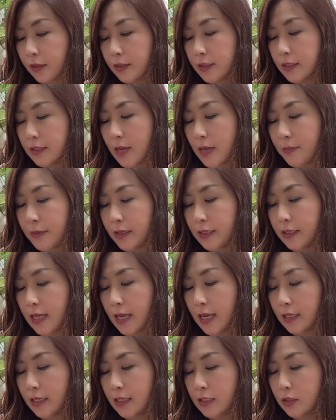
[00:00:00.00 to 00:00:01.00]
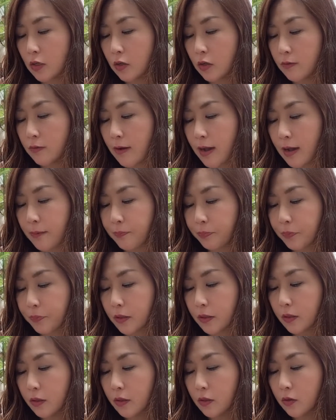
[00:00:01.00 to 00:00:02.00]
ちなみにね理想は
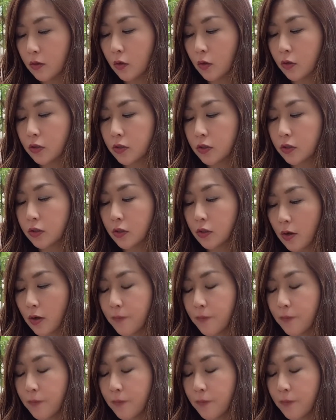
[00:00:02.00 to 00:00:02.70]
65?